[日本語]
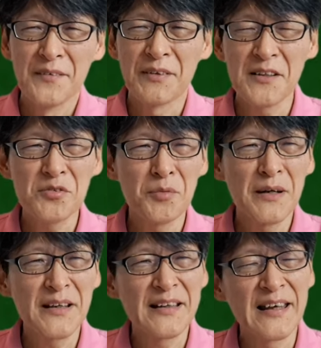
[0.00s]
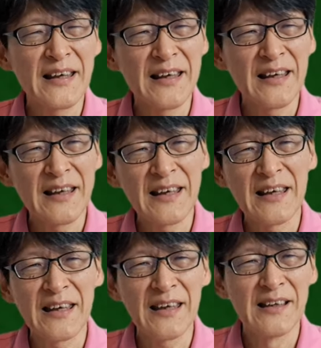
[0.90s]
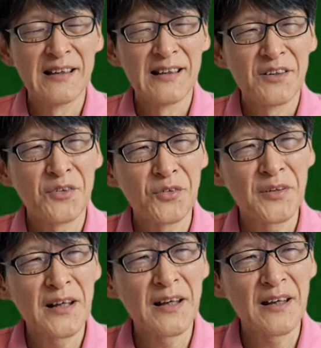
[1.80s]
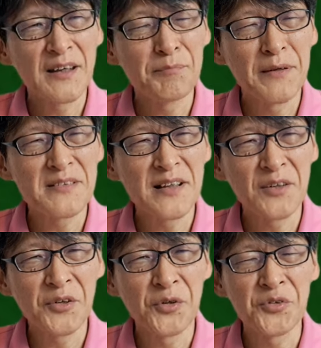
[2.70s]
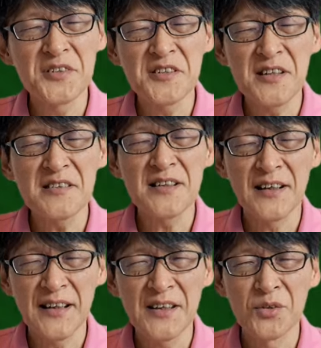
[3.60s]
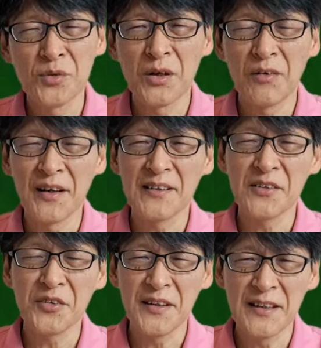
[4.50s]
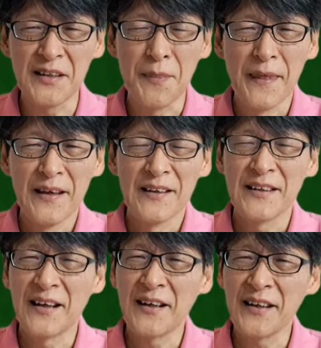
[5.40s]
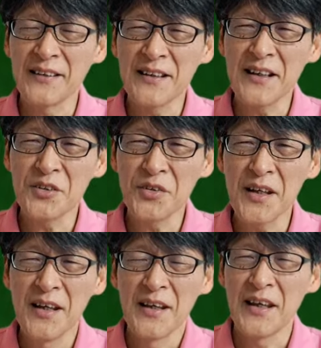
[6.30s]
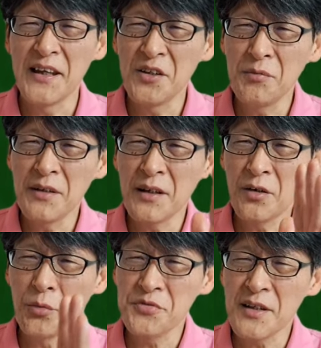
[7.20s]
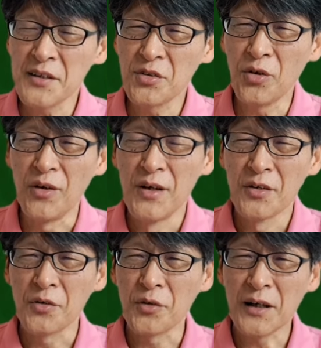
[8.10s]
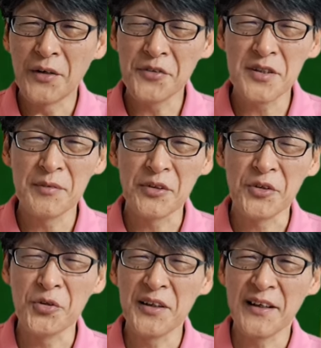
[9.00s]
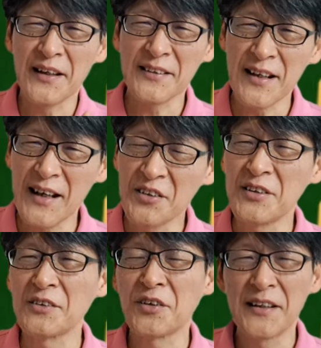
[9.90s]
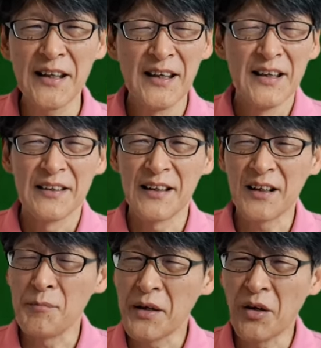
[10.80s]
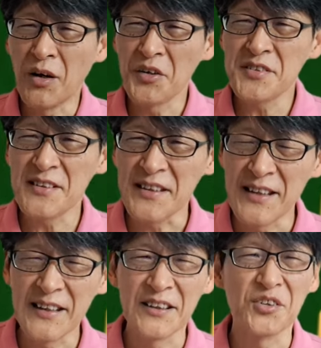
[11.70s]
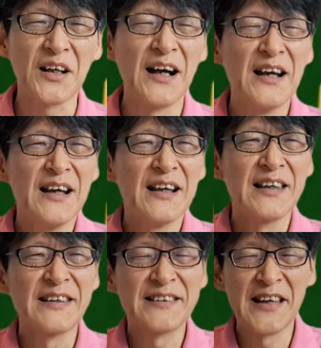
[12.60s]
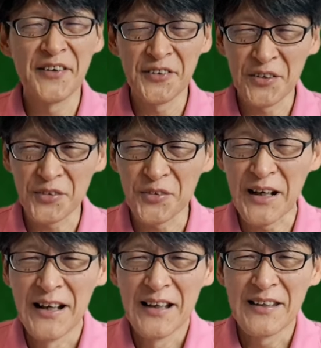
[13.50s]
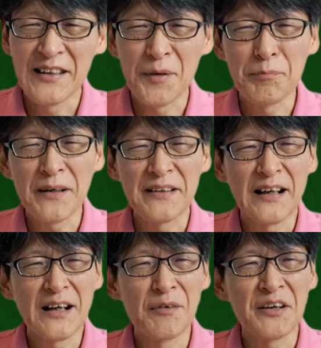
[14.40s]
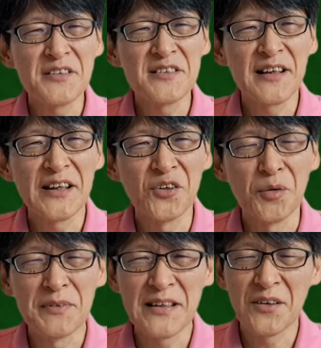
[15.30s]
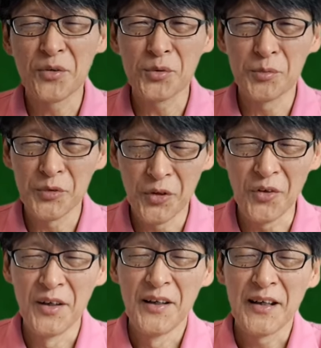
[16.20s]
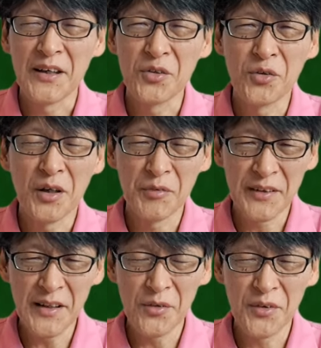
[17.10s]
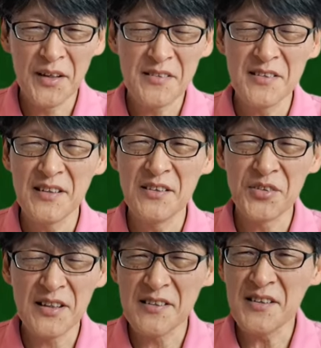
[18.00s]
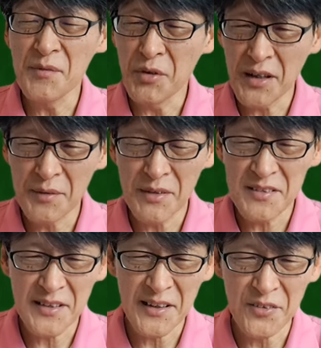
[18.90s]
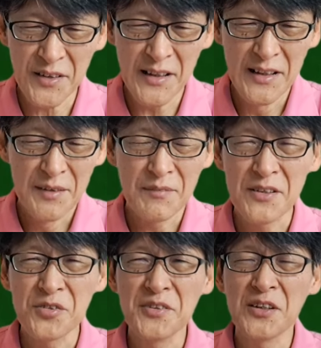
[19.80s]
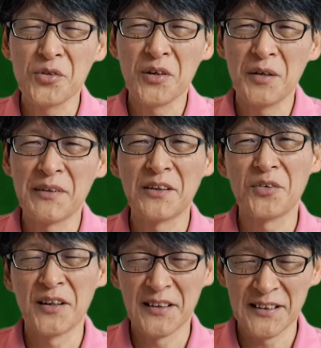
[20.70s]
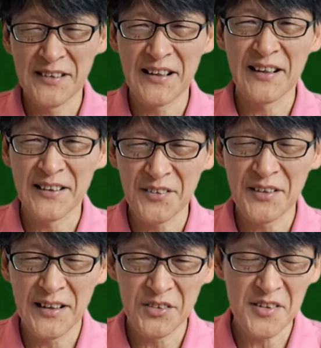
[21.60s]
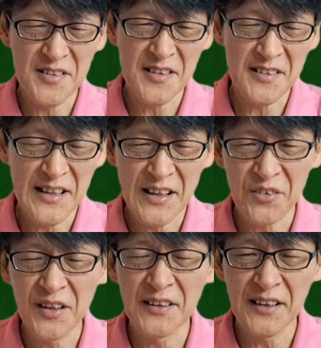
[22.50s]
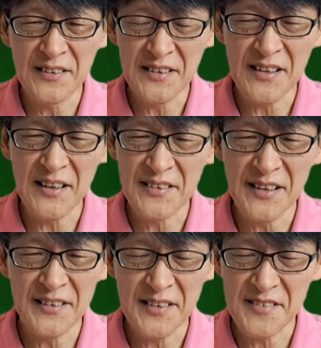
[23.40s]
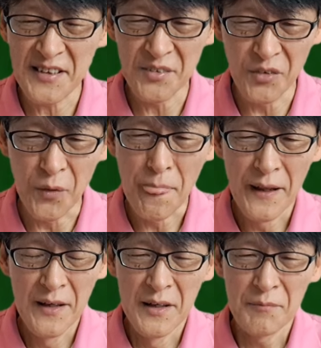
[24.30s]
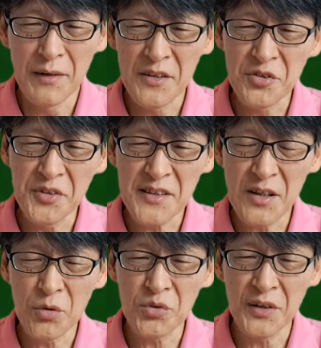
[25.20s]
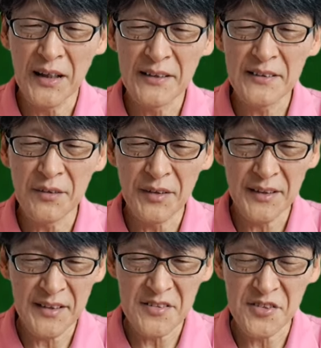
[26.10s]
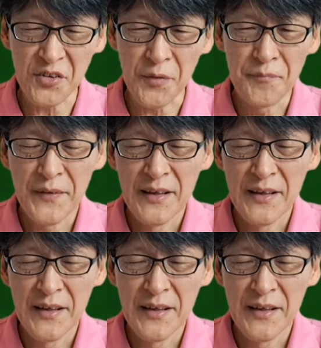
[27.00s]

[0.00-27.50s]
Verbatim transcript: 私も前ね、えーこのね、一般参賀の翌日でしたかね、動画を上げた時に、なんかやたらとね、ヌ宮ご夫妻とこの佳子さまの距離がやたらあるだとかね、なんか目を合わせていないだとか、言ったようなことは、やっぱり仲悪いんじゃねえのみたいなことの動画もね、お話をさせてもらいましたけどね、まあそういった動画、まだご覧になってない方は、後でぜひね、ご覧になっていただきたいんですけども、まあそういったようなことがあったわけですよ。